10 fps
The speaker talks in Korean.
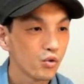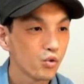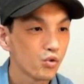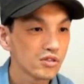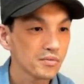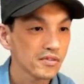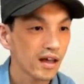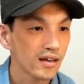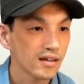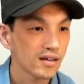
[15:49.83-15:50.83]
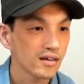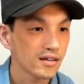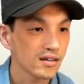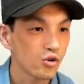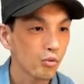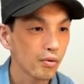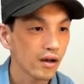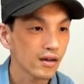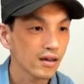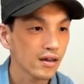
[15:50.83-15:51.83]
54는 2
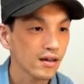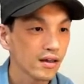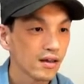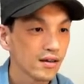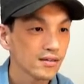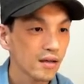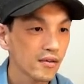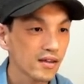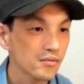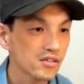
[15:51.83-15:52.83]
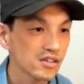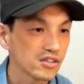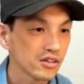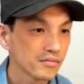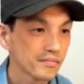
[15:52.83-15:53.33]
곱하기 3의 3승이죠.